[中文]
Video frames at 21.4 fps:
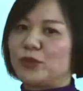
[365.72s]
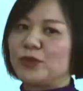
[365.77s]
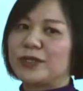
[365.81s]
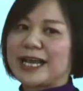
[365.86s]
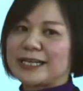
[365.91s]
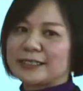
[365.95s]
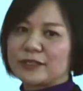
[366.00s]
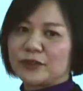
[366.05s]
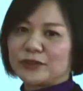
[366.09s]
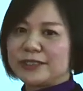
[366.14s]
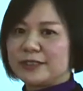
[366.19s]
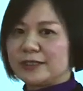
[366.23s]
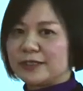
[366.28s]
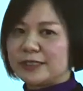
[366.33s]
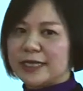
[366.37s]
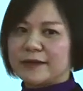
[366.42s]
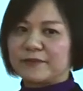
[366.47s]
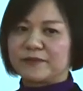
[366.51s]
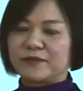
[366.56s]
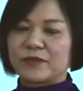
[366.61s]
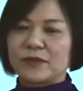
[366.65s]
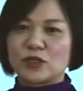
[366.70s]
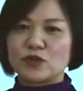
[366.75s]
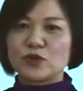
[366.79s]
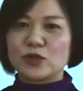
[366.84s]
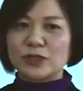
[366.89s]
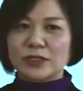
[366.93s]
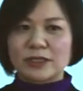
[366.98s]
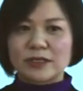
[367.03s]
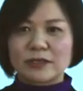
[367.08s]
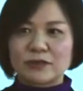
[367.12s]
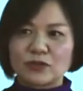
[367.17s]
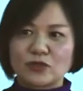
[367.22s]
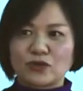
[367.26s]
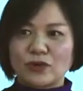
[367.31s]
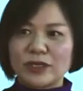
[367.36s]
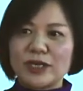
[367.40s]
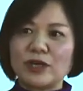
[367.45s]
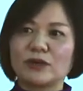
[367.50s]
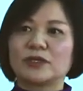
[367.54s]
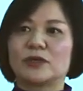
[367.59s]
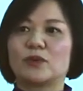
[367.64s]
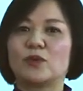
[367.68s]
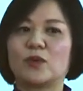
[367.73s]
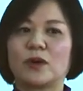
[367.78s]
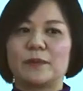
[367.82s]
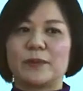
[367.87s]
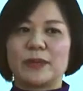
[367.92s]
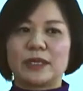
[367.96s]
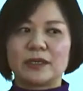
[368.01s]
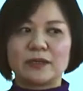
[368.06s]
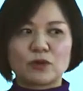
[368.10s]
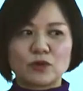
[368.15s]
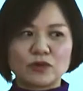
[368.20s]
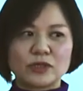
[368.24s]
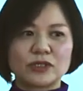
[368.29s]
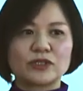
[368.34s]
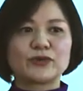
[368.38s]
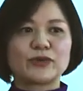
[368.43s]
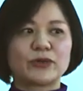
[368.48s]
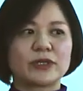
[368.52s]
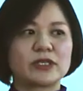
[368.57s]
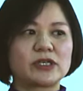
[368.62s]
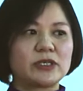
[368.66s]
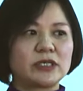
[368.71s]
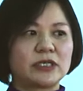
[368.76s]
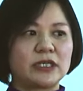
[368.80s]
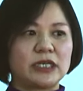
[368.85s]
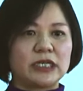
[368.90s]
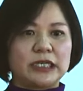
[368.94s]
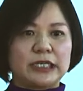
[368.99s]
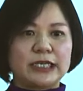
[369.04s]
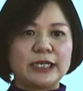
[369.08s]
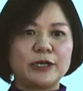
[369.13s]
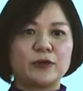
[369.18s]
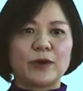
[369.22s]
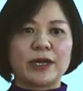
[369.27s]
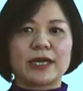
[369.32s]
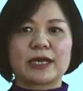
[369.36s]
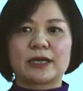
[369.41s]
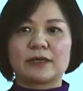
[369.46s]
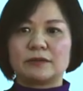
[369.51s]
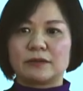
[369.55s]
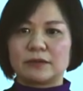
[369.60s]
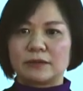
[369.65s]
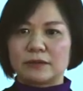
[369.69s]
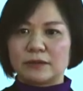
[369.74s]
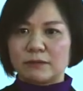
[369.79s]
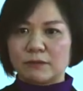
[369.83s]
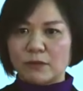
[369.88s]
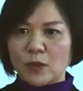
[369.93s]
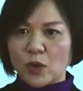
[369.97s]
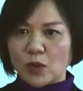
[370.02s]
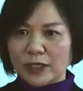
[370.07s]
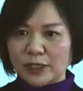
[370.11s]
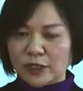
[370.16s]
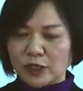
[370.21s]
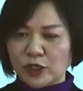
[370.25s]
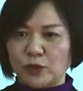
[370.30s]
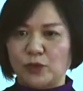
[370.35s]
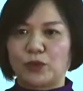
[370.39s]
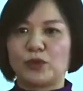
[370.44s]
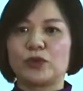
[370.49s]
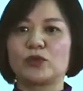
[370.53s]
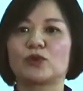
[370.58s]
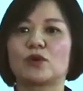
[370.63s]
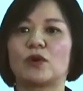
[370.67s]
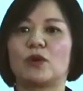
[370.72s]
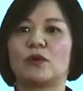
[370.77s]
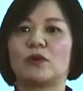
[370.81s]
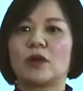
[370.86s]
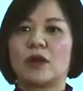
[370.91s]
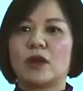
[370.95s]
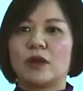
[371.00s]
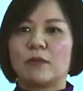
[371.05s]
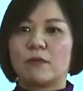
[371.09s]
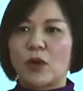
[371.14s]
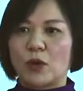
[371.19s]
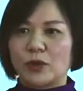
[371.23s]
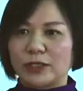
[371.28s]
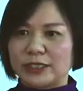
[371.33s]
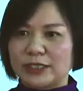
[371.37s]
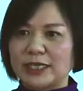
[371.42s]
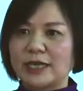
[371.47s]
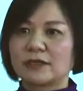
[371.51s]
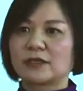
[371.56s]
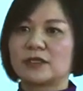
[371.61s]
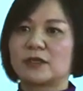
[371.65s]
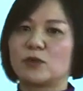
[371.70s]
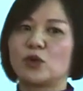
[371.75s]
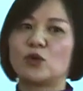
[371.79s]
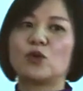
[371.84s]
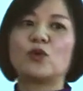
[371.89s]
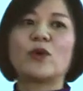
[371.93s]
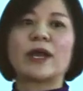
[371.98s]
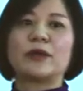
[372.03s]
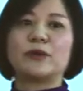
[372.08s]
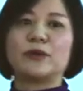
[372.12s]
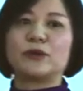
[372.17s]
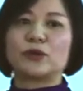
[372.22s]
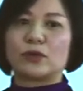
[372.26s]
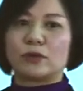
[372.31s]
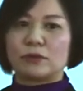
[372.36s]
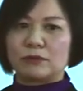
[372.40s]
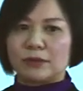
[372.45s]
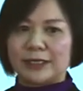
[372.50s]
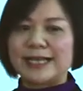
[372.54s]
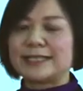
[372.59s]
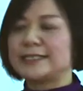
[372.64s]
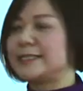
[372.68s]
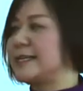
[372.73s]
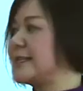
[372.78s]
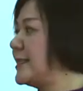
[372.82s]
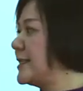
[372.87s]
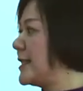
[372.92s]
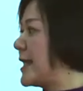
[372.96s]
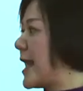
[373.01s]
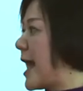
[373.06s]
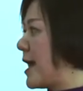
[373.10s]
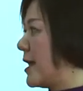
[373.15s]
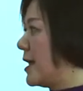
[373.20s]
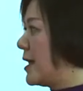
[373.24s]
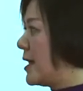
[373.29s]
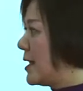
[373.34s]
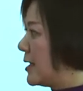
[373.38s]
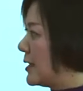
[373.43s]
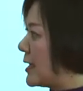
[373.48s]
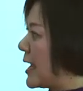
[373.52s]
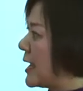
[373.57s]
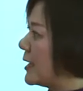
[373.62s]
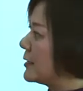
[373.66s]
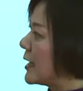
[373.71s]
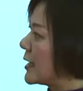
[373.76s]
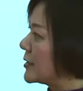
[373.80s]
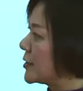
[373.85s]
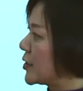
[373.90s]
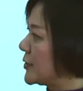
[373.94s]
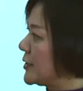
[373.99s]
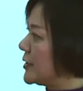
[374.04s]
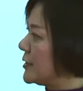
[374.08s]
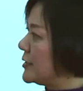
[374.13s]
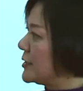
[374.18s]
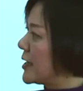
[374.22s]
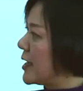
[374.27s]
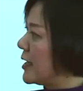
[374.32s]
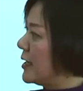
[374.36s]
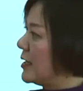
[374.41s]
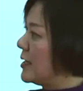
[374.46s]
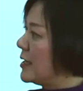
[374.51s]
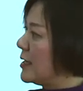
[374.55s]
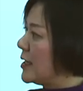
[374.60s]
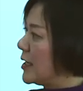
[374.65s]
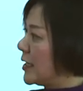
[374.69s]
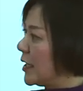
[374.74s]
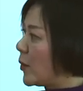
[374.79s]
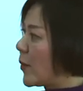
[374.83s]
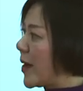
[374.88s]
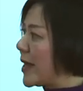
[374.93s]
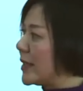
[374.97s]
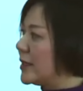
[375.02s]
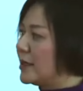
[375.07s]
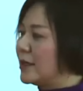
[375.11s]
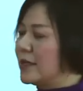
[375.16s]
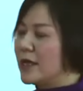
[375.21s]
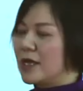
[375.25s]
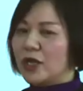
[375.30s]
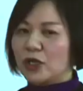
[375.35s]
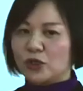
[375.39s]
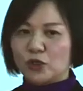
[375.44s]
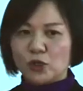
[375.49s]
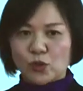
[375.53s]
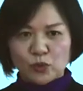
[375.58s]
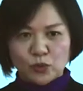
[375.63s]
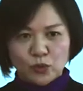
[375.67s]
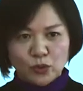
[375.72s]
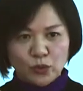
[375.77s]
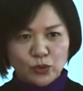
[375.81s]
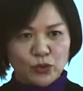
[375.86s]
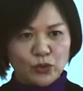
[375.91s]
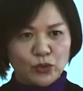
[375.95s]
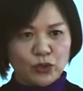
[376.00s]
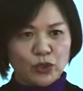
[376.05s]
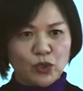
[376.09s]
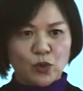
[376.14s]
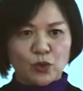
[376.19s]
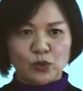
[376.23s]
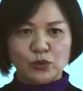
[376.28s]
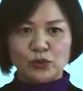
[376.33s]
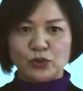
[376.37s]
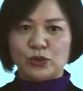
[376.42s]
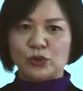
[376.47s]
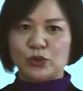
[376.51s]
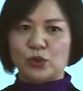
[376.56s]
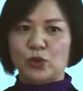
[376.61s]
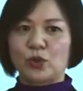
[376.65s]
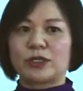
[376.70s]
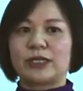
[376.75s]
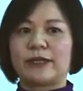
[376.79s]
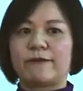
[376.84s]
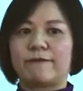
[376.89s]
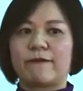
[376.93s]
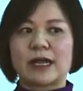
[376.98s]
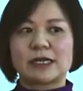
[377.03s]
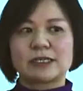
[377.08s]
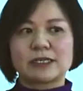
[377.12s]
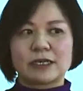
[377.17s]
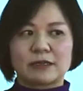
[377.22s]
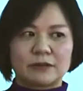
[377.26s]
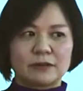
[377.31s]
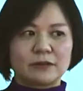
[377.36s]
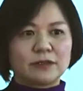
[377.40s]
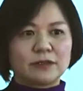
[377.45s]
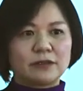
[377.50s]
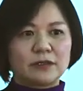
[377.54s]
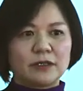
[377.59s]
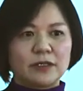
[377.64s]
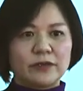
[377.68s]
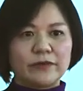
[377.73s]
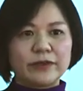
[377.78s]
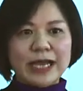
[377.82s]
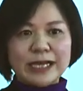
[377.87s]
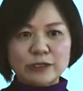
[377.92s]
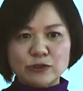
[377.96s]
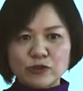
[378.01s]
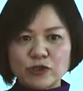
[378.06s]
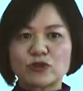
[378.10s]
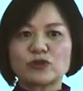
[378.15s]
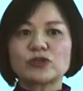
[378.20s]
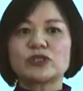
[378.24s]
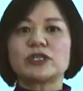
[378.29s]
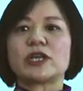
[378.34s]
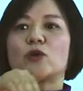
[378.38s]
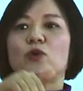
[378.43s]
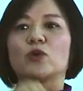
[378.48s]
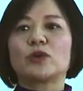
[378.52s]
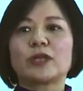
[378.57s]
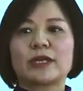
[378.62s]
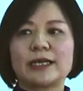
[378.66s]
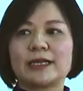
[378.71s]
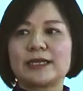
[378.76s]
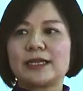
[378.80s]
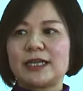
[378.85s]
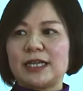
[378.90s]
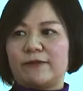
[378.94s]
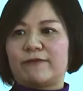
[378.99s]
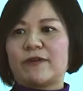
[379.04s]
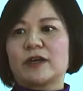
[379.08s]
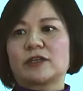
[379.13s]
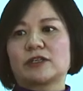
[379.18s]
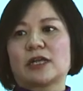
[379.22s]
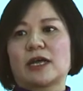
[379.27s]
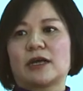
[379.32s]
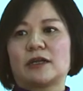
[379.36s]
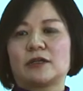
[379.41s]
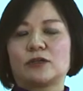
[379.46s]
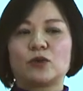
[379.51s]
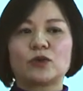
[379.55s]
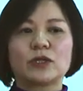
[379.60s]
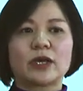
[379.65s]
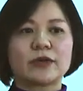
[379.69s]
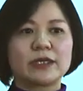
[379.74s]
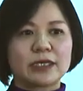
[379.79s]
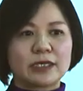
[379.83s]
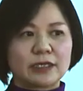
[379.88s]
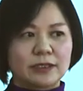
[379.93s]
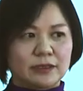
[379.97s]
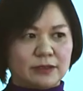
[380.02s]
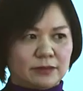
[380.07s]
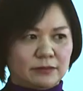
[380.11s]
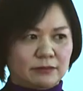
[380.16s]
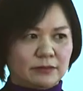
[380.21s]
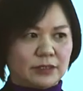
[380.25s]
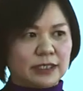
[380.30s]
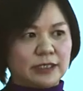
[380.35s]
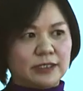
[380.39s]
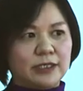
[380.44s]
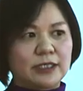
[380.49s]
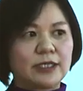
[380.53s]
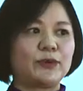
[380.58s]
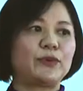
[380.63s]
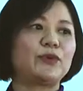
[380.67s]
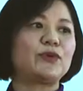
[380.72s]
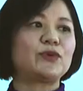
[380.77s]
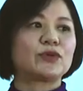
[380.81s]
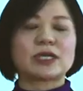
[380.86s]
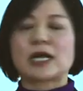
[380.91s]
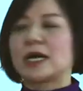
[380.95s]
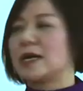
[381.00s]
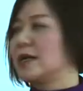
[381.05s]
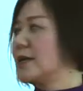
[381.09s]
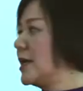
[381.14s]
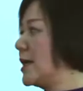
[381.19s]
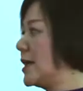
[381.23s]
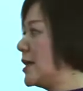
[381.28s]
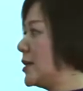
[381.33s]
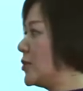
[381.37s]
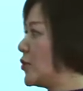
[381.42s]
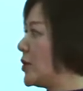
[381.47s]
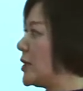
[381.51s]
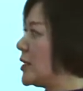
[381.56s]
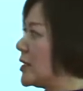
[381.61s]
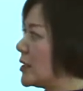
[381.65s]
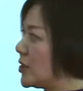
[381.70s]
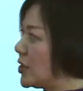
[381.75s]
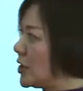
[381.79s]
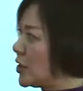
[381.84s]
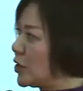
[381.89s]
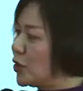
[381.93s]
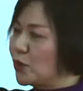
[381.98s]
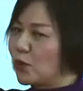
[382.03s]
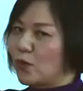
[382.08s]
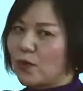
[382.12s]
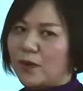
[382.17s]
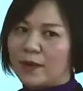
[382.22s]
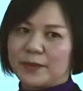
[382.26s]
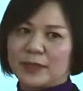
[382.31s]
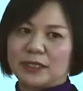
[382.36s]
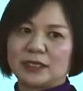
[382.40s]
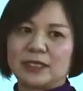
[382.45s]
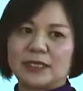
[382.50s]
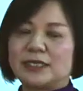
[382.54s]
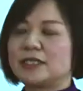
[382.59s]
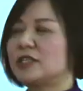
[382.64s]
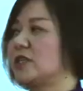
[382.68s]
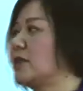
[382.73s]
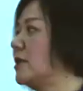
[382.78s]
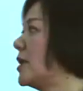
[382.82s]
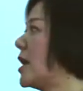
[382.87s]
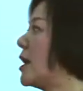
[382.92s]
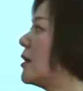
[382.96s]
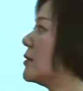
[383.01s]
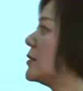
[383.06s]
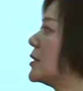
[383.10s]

打造形象，就所有的我们公司做的事情，一定会跟某个体育运动、某一项什么户外运动链接起来，来打造形象。另外呢，用旅游去落地发展，因为它最终是要落到一个地方上，落到一个这个地域上，所以呢，这是我们的一整套的